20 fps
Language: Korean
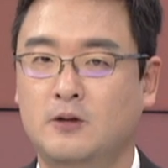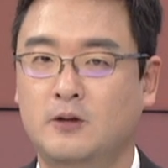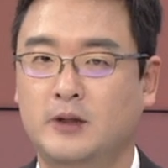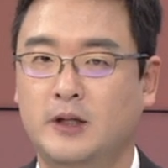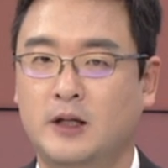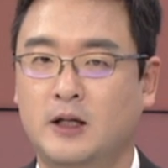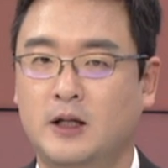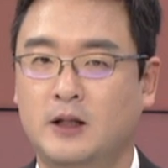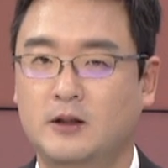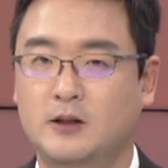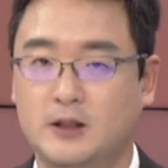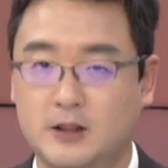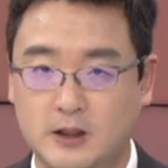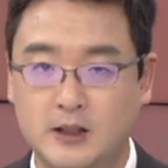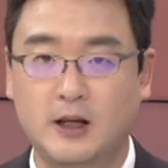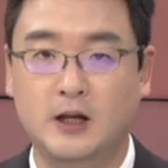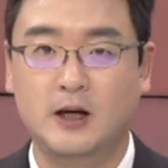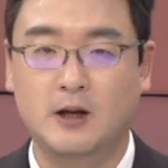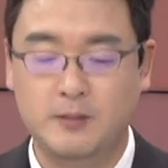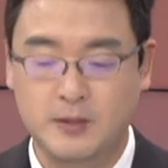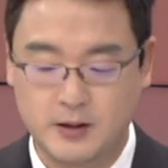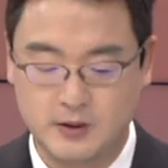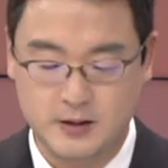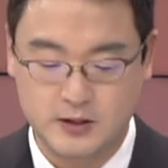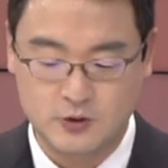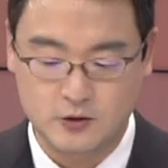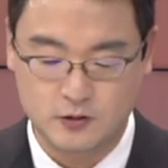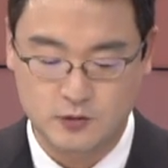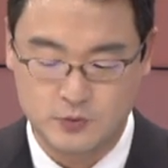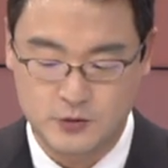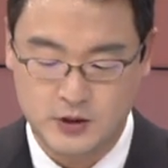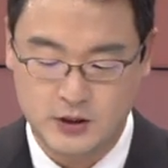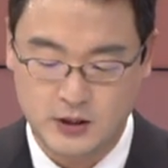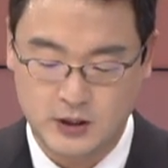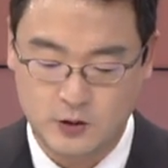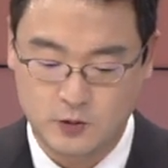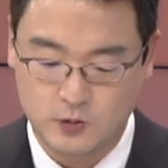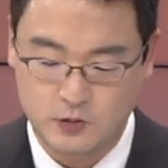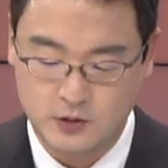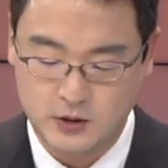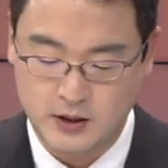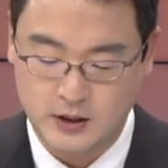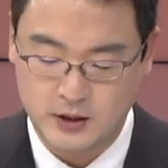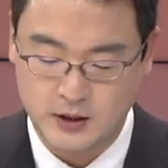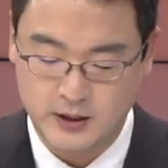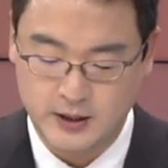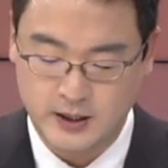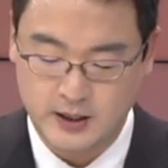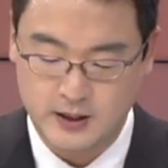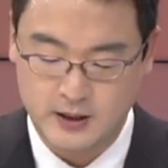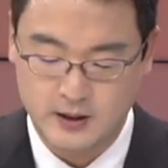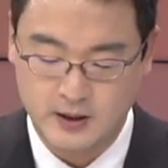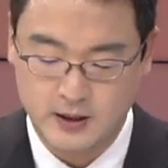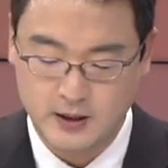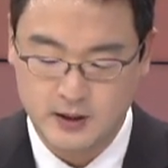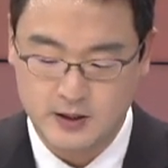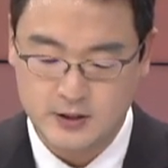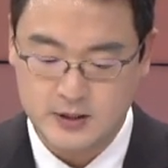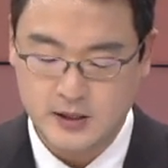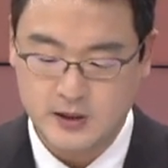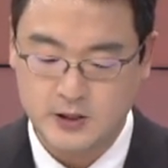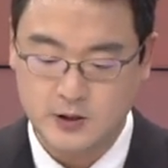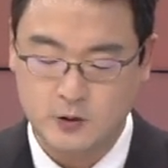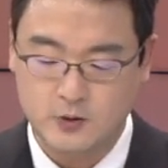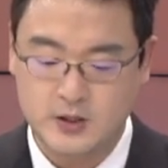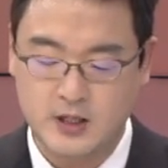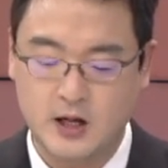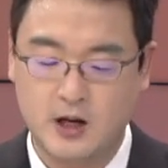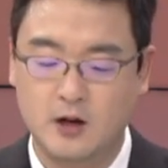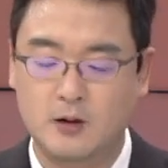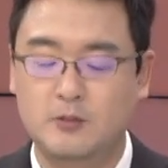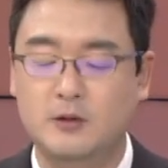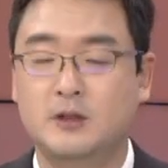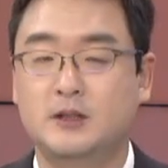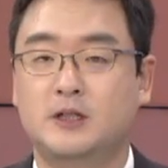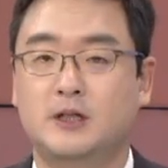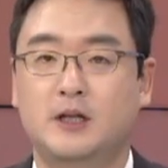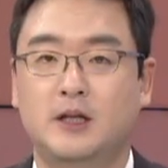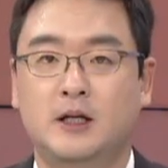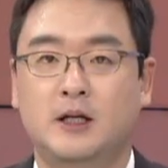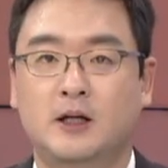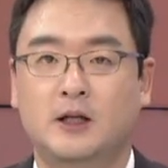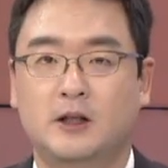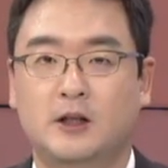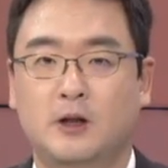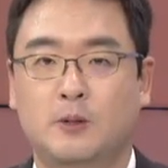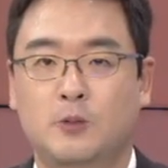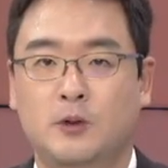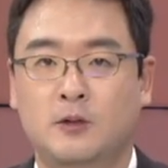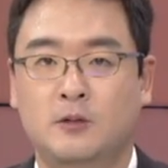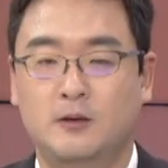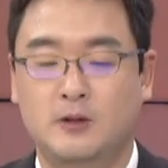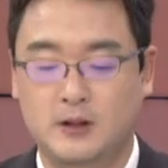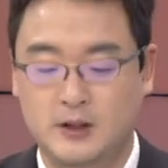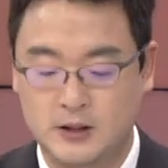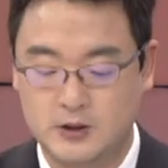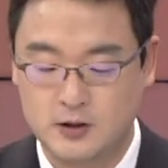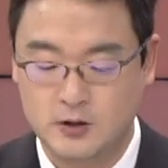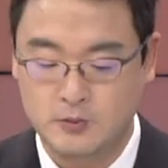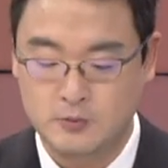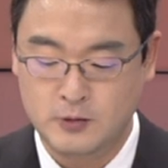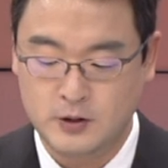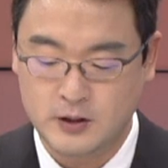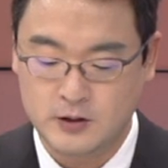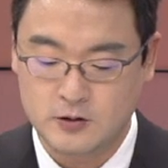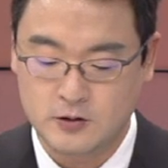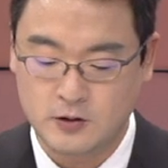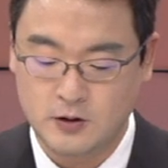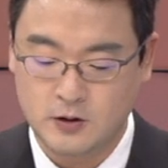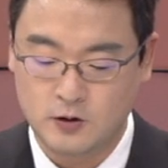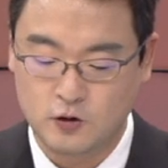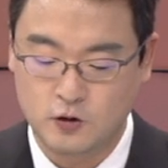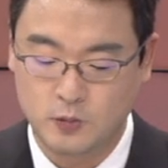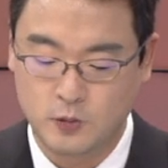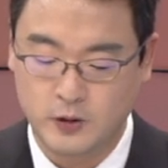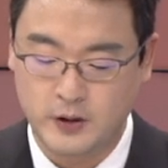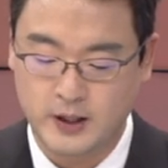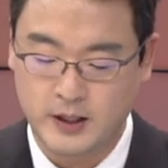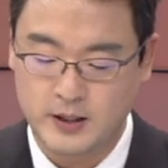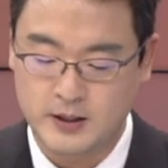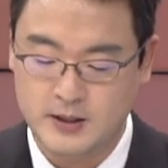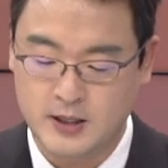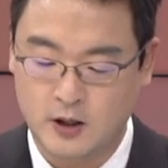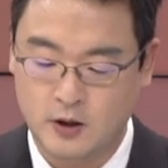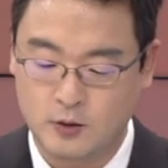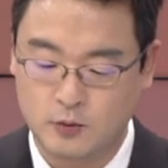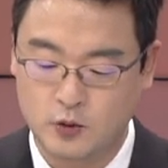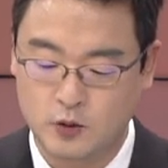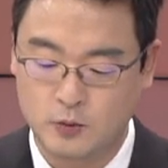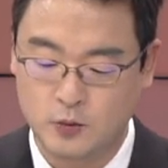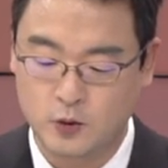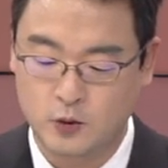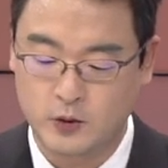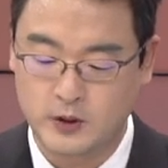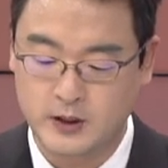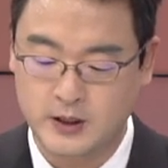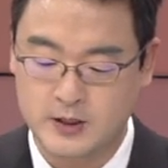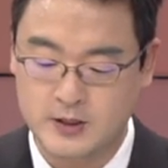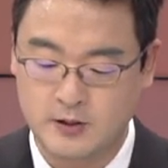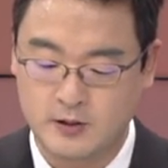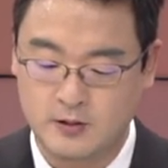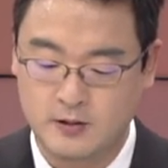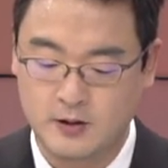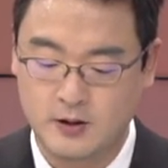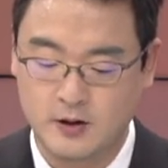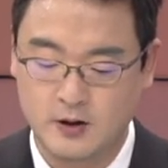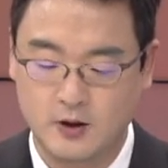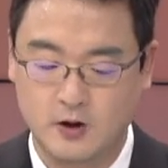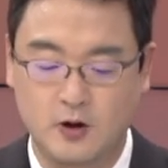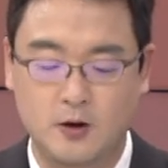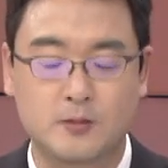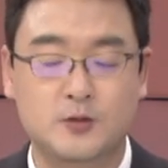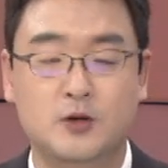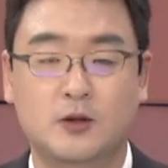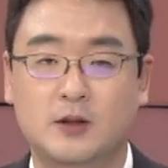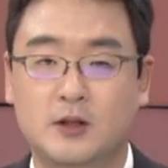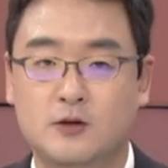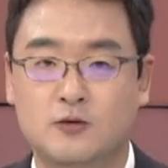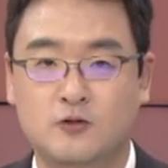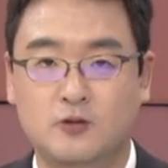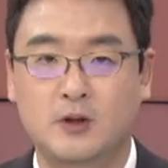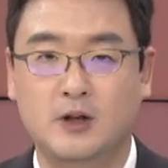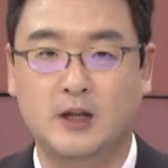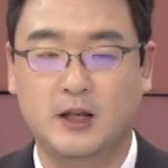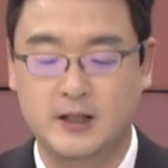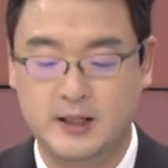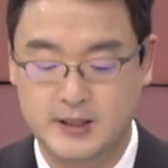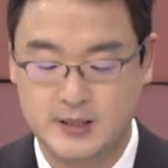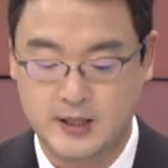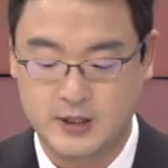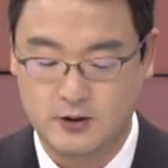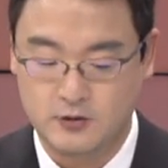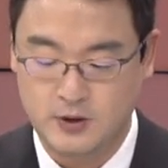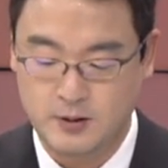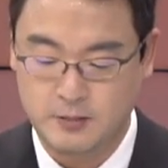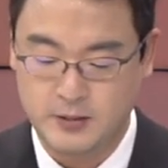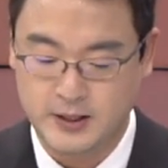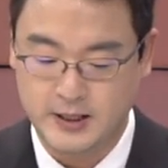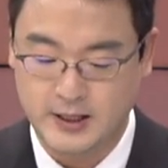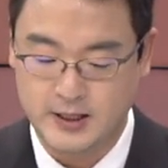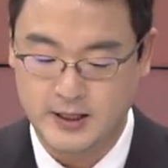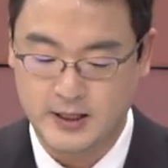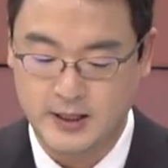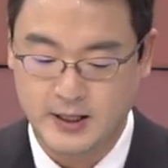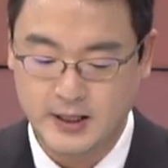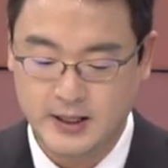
거다라는 기대감에 의해서 움직이고는 있는데 실제로 사업을 진행하게 되면 이 천문학적인 규모의 사업 규모로 인해서 엄청난 수혜가 예상이 됩니다.